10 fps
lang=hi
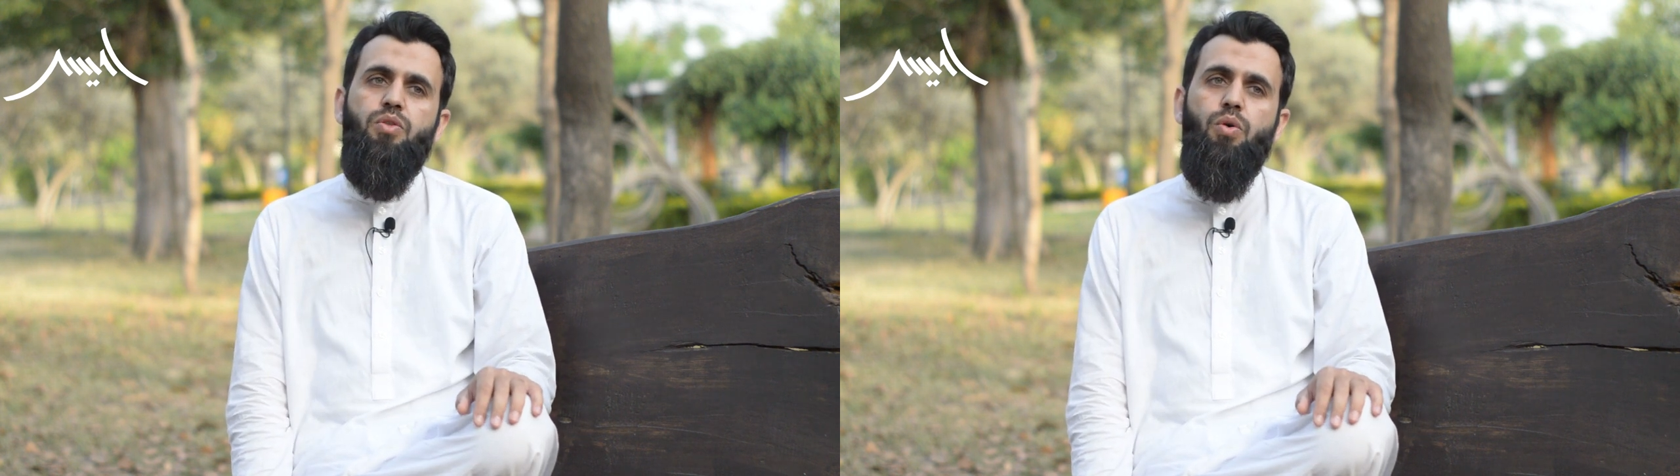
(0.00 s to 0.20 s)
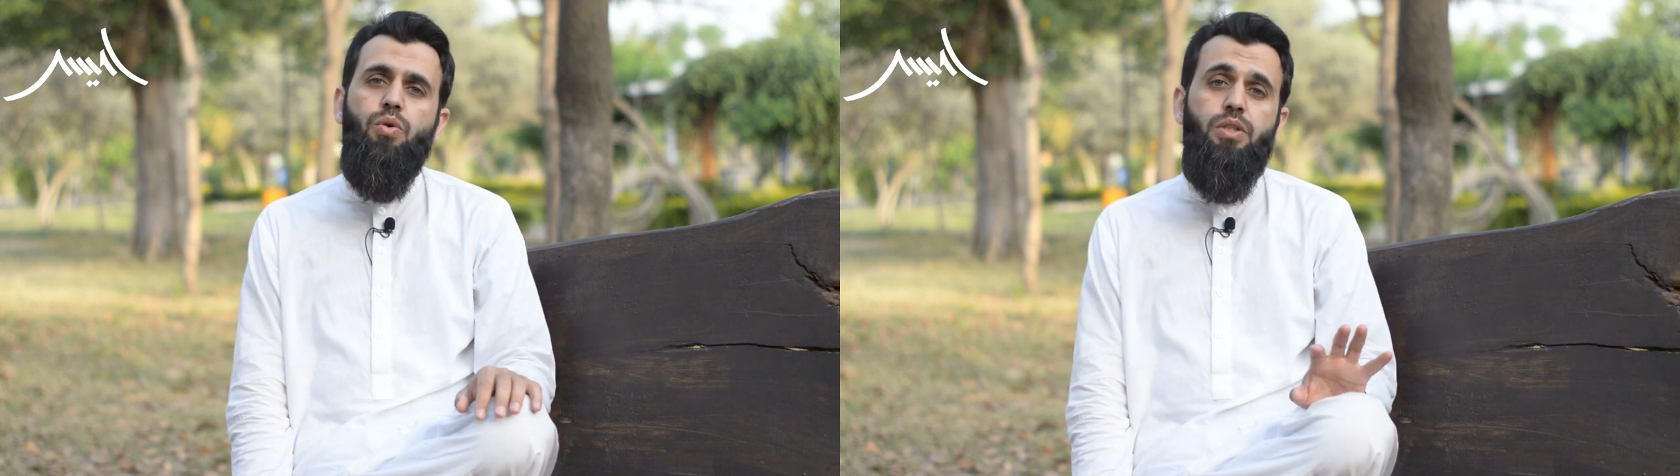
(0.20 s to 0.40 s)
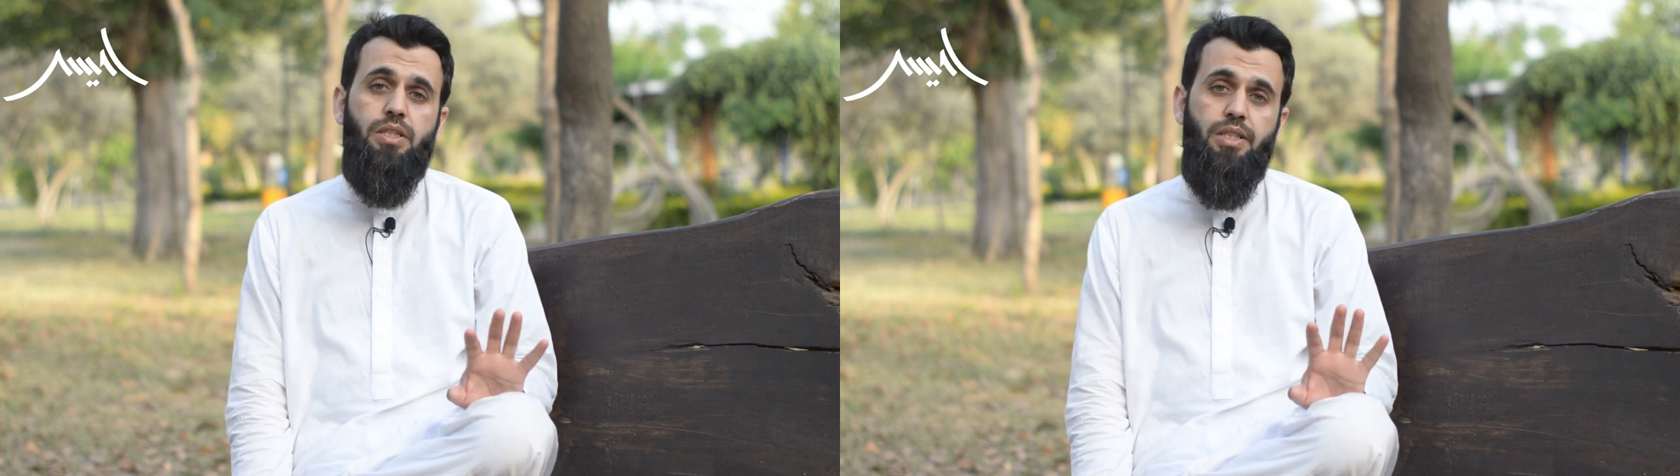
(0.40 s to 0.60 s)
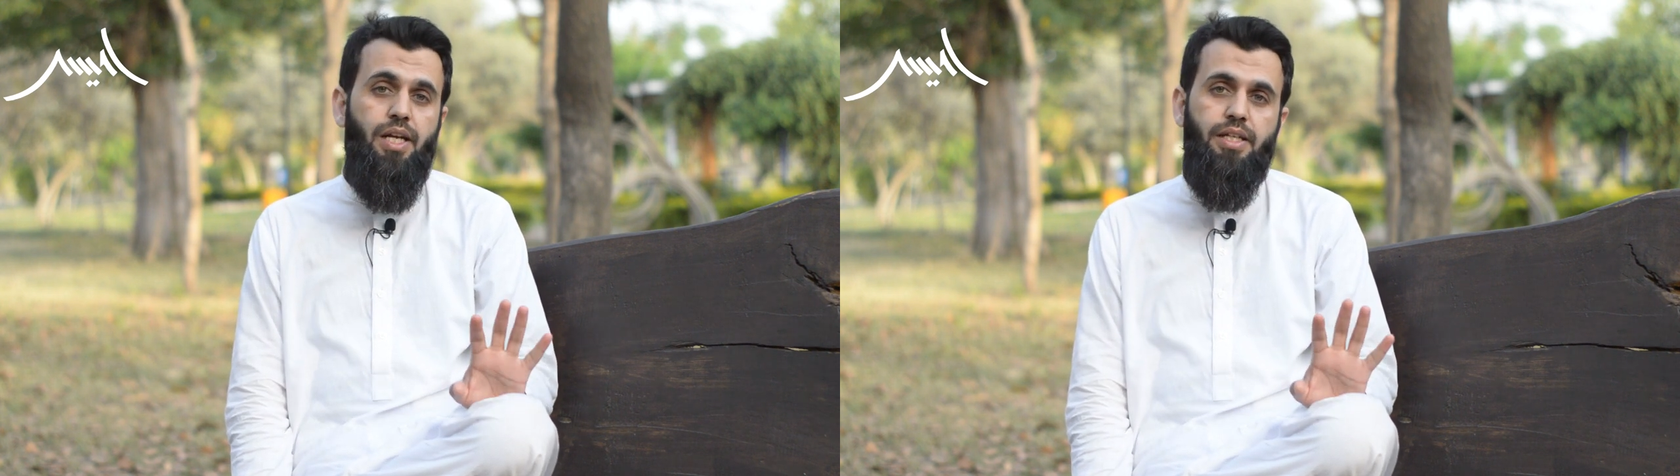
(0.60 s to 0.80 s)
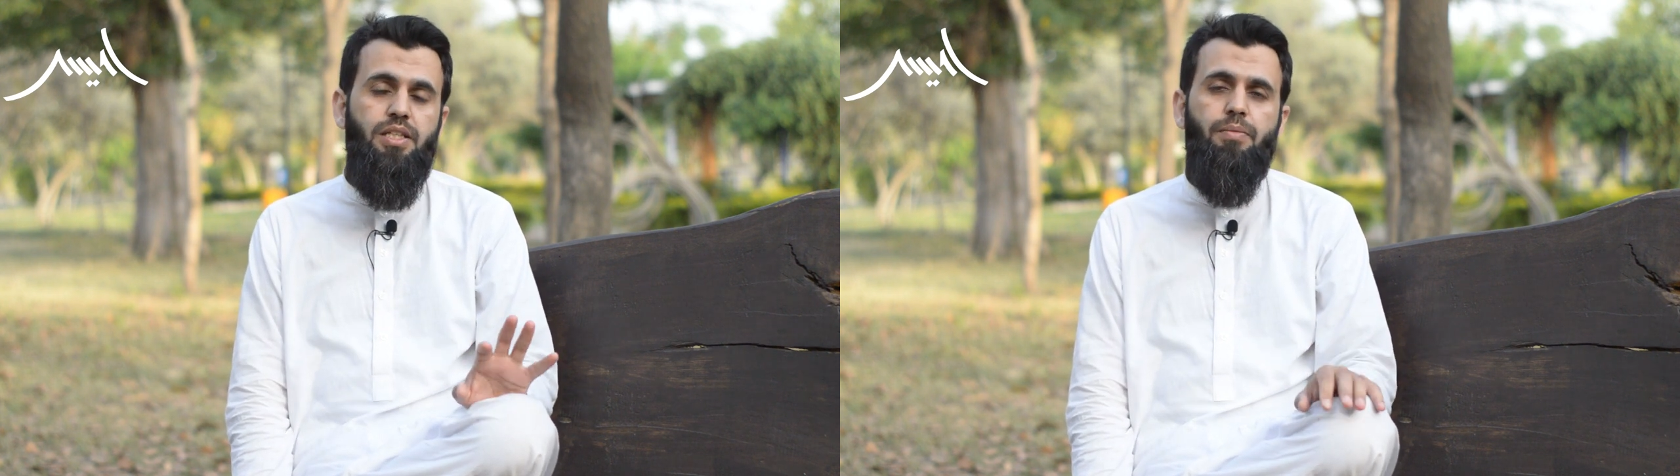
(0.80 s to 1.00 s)
तो
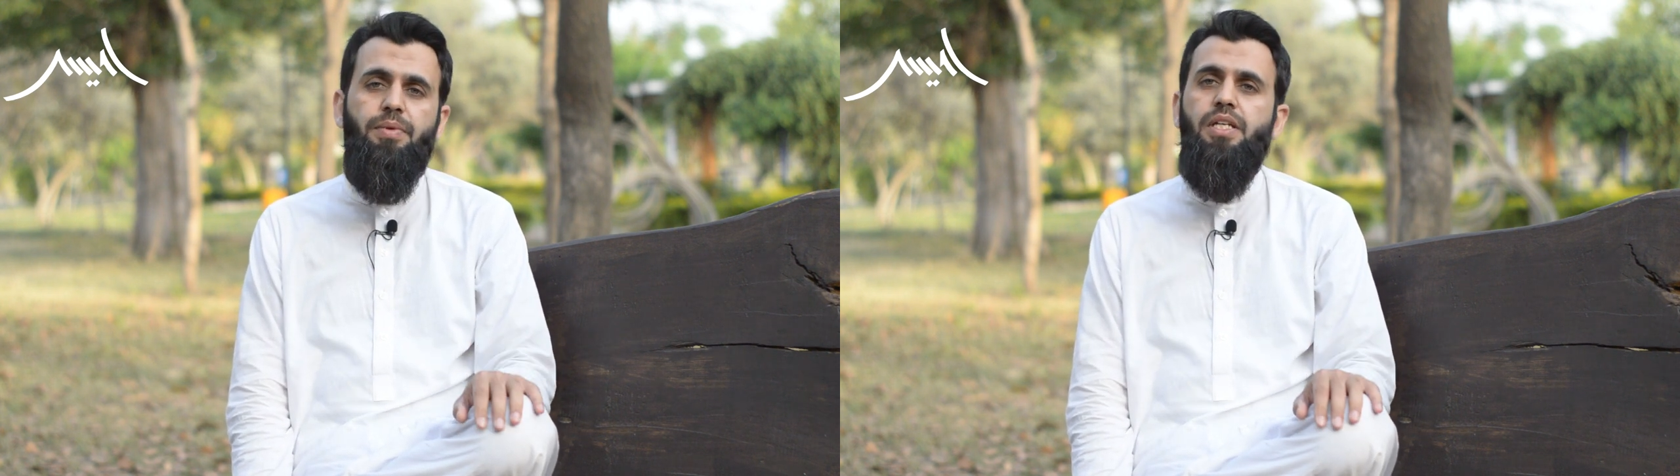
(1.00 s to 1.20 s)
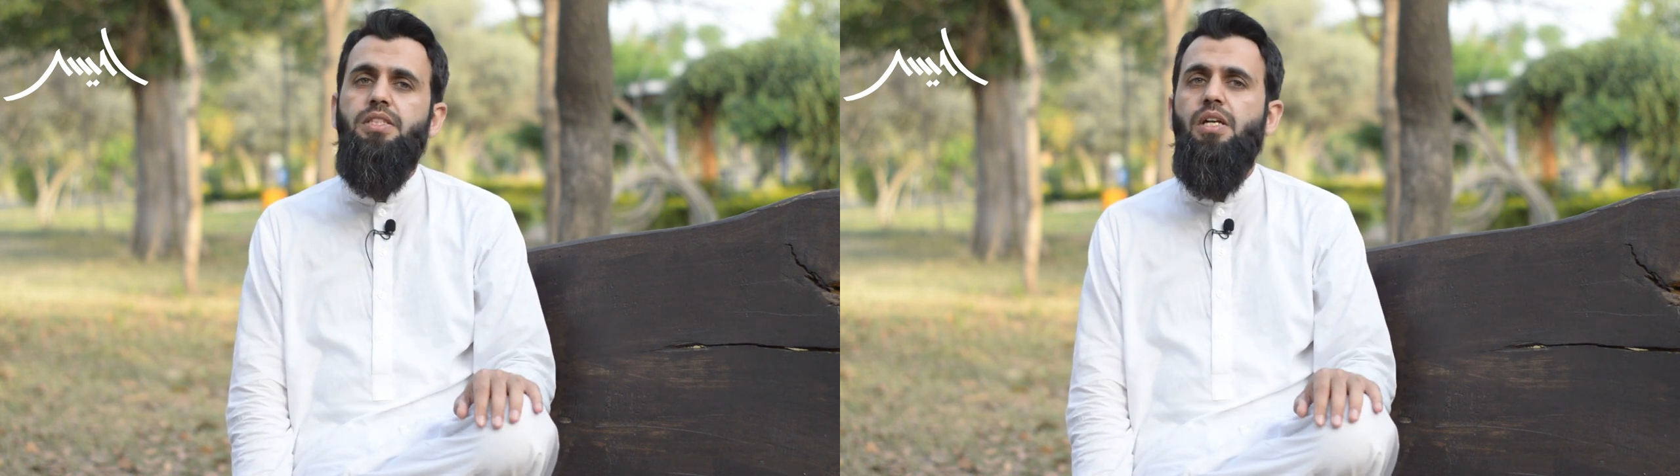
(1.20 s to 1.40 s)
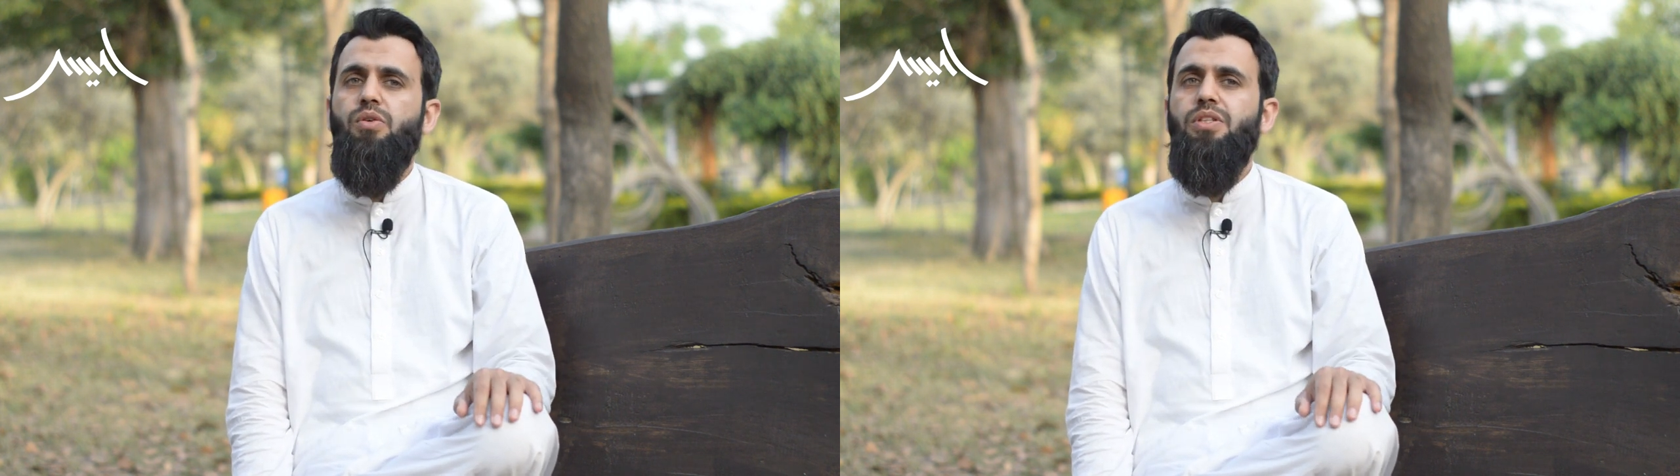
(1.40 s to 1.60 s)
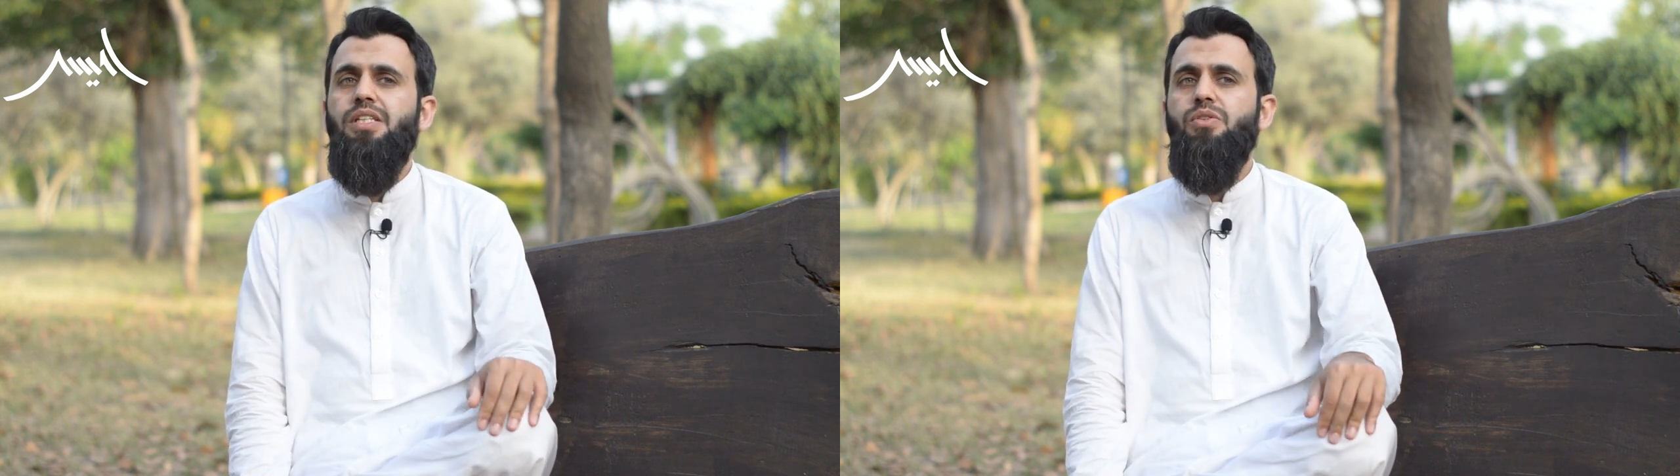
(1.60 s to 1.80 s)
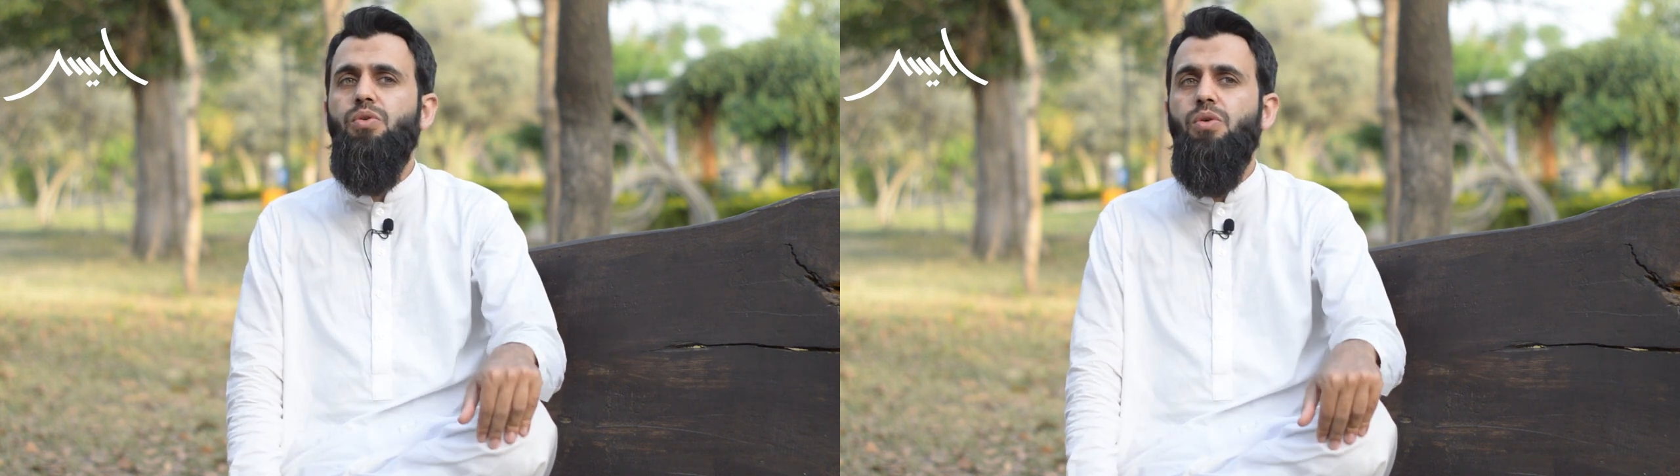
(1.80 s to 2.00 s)
दजाल के सामने नहीं जाना होता
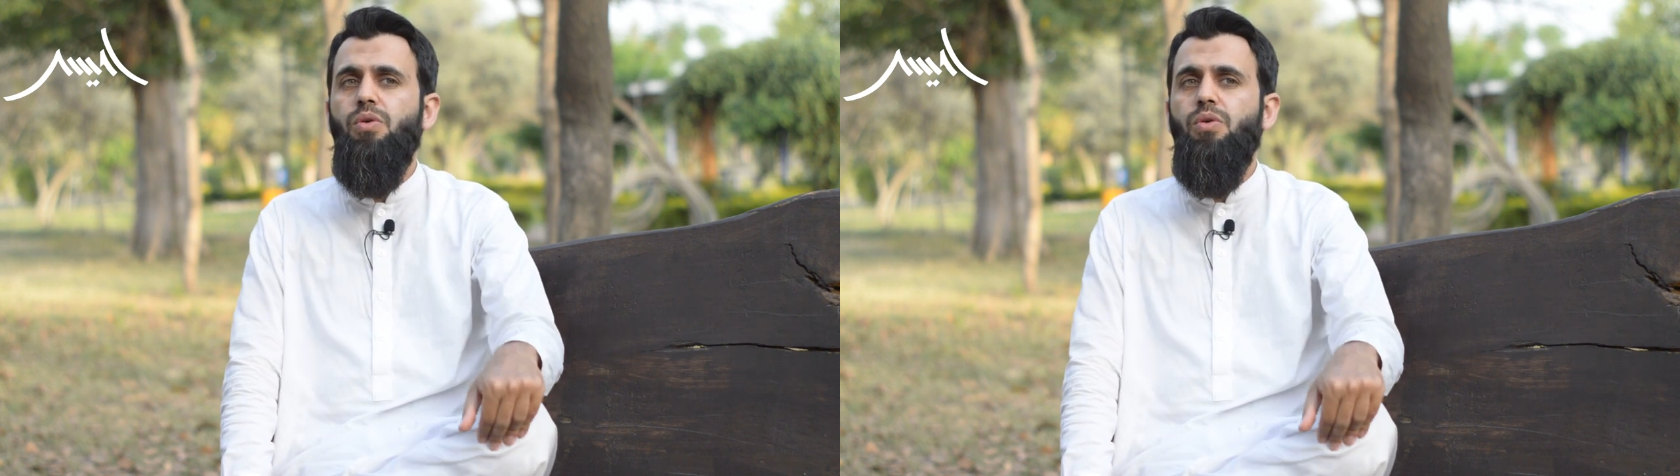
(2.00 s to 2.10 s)
है तो